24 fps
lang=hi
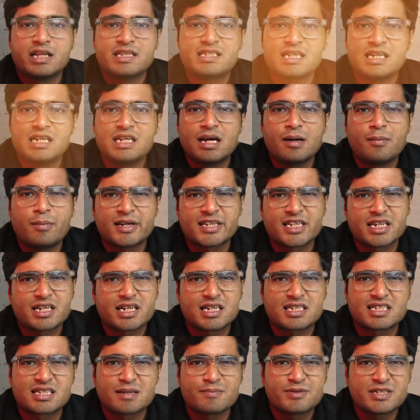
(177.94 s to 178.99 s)
और इसीलिए बजट
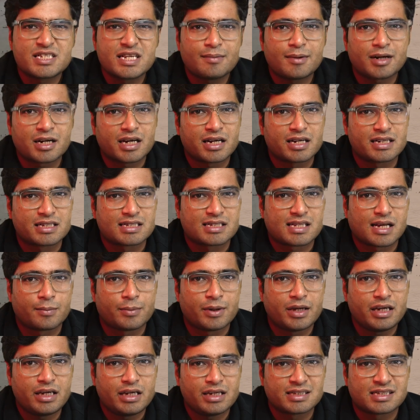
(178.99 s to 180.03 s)
का सबसे बड़ा हिस्सा
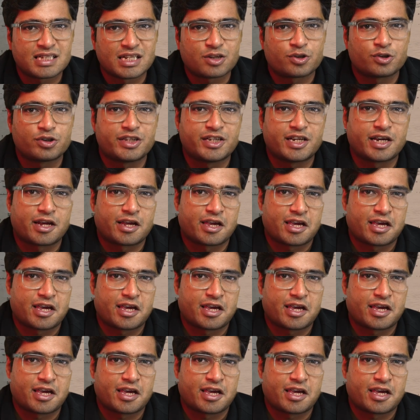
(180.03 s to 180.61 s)
भी इसी को दिया